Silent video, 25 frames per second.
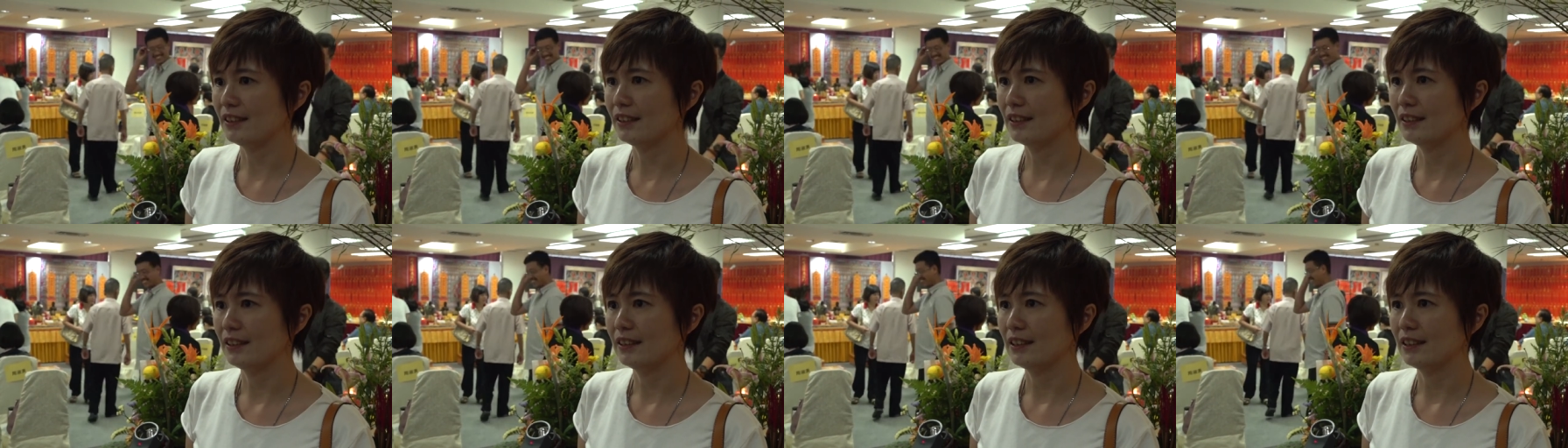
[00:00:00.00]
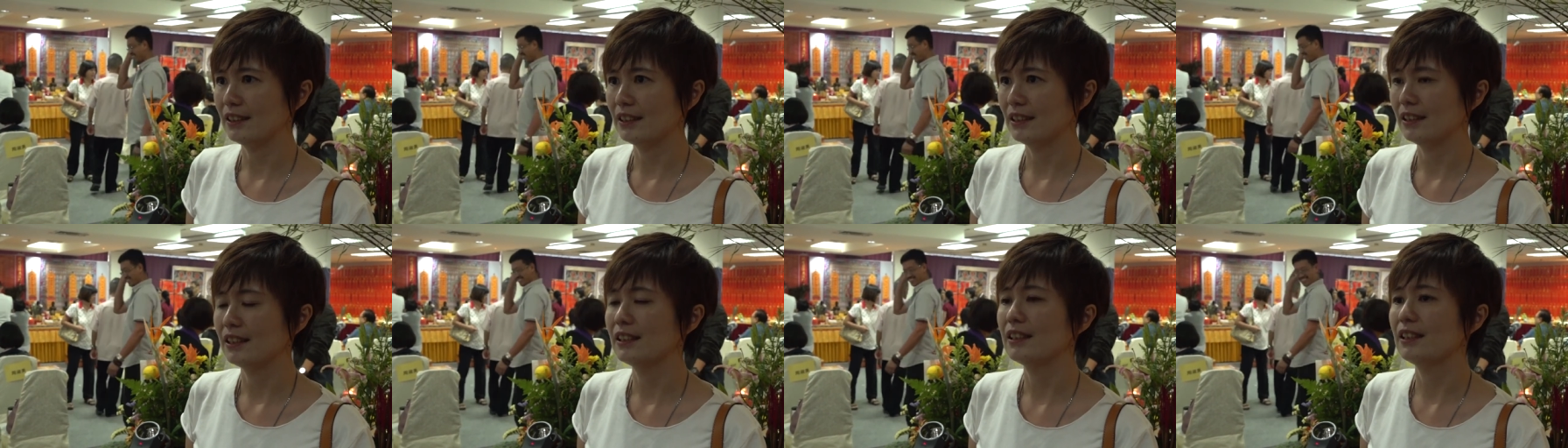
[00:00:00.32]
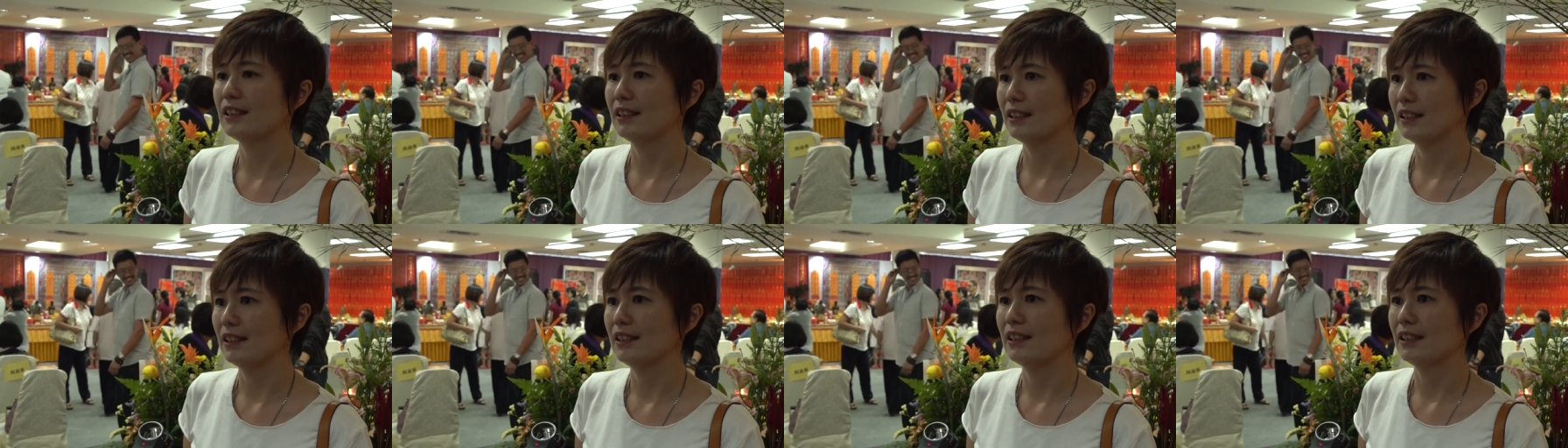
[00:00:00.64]
三十三，
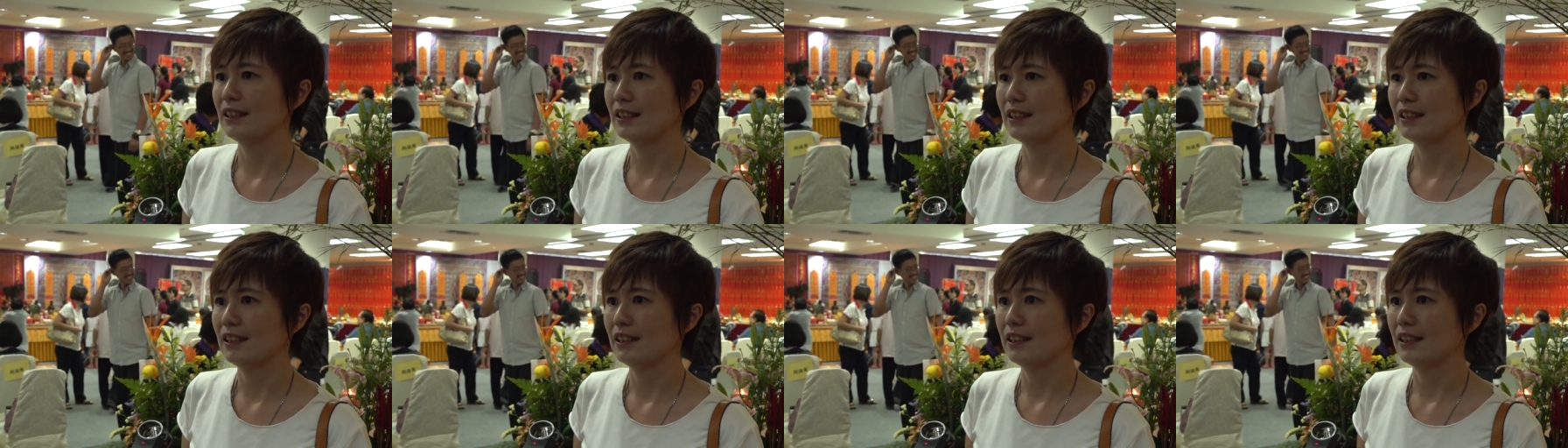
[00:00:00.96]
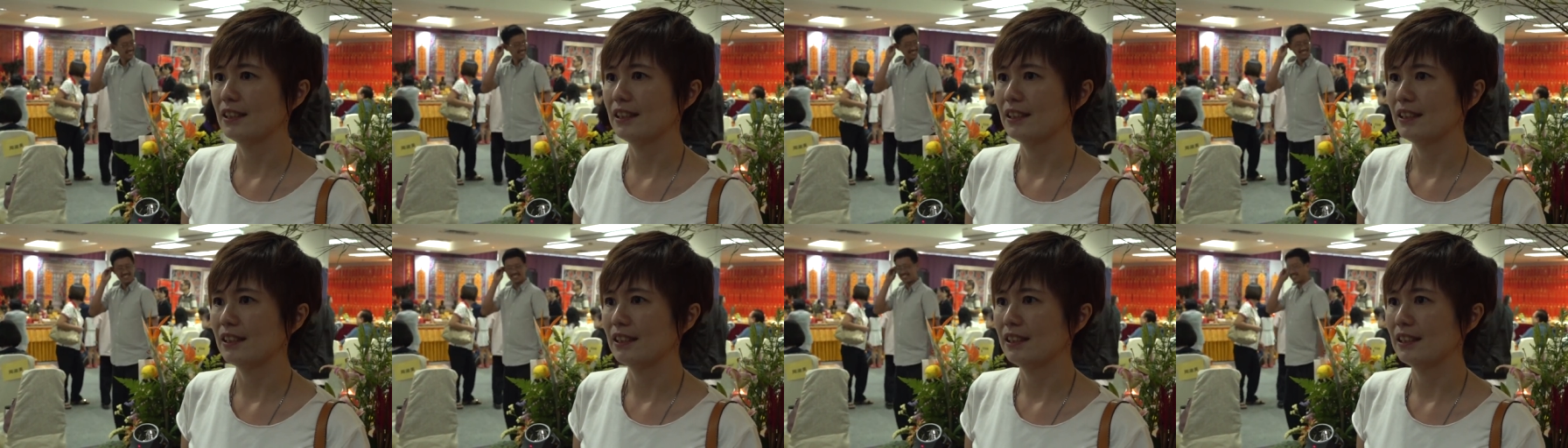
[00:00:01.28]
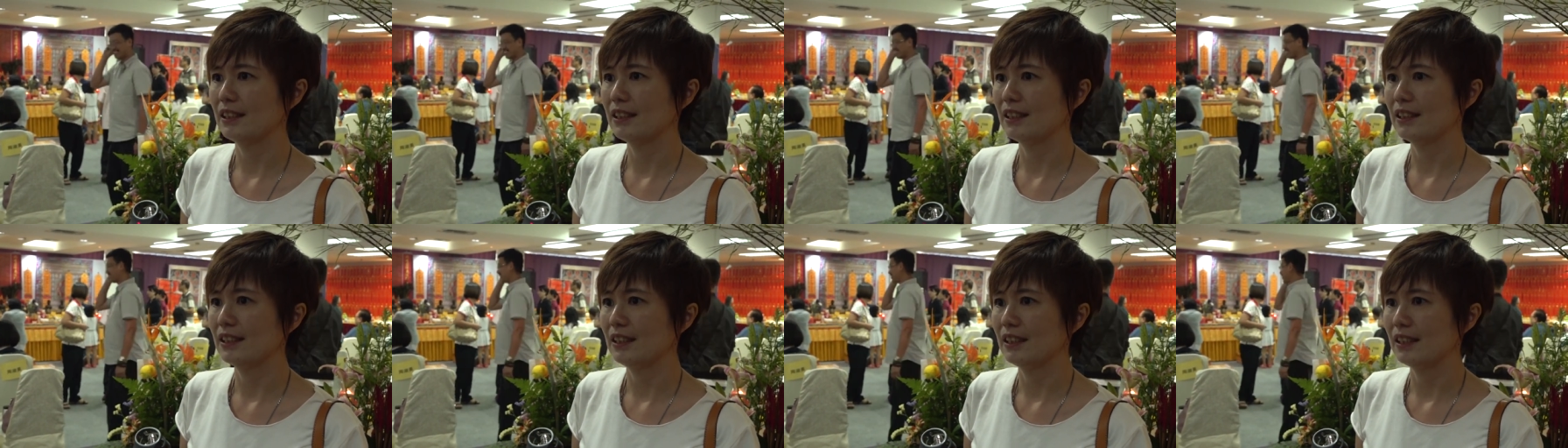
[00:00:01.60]
呃，从
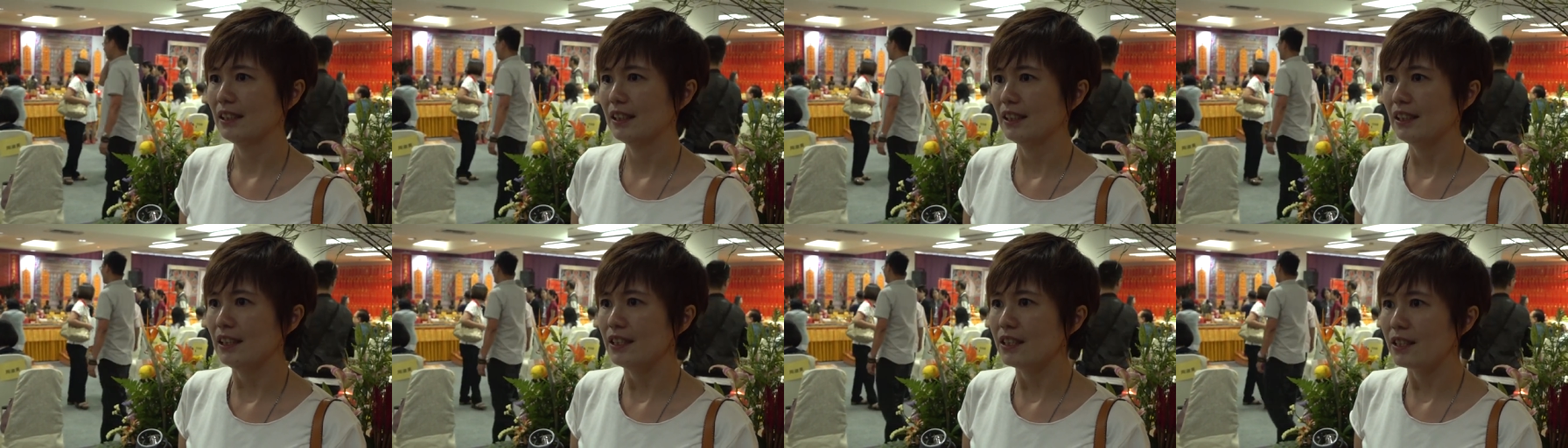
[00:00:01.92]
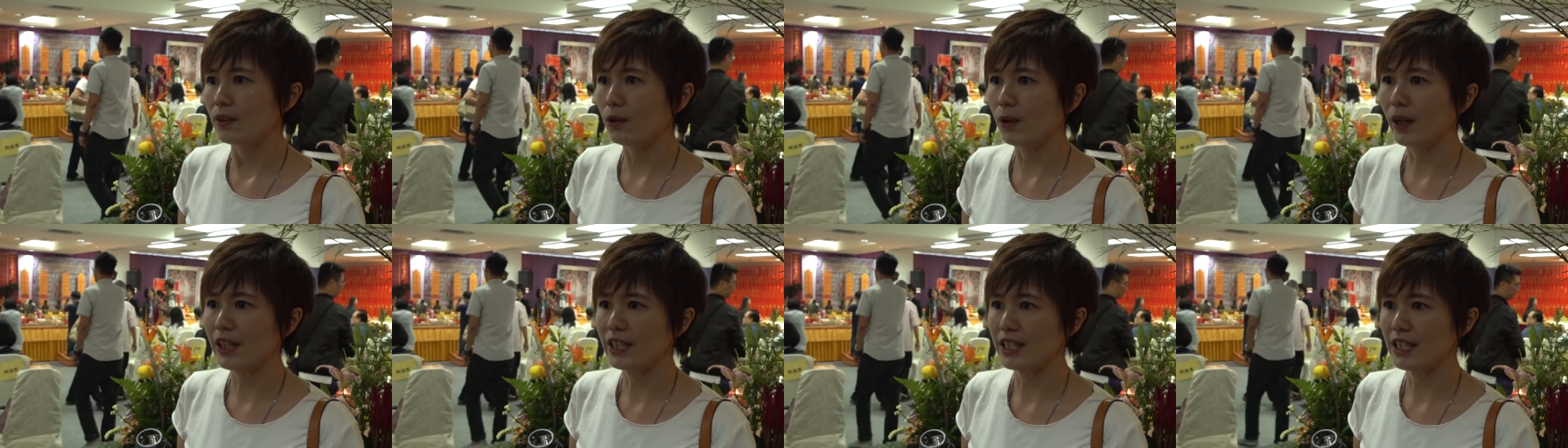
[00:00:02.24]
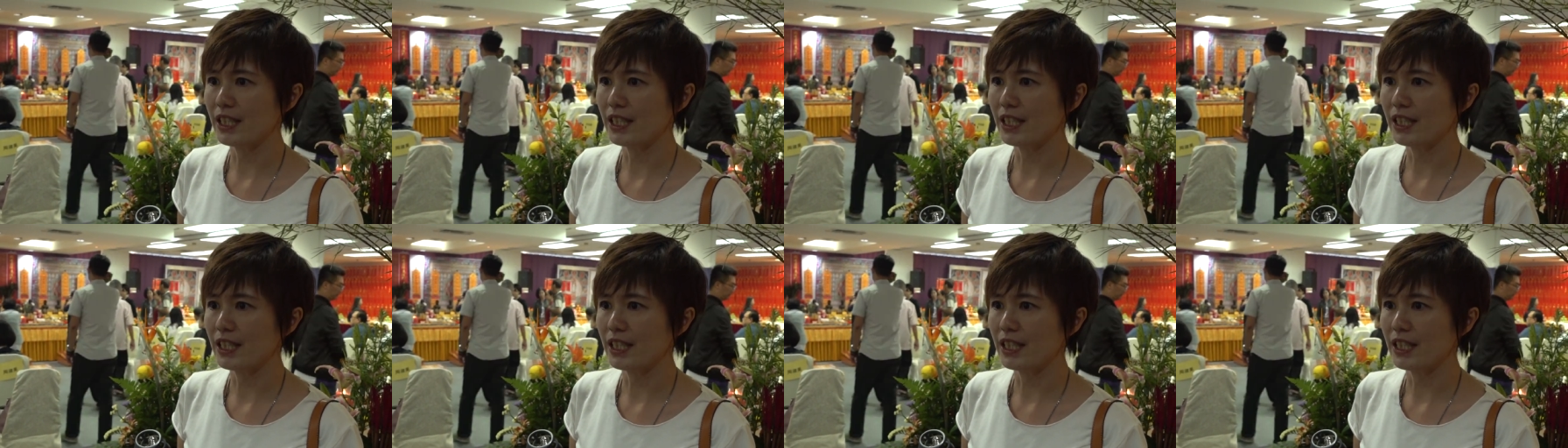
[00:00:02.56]
事会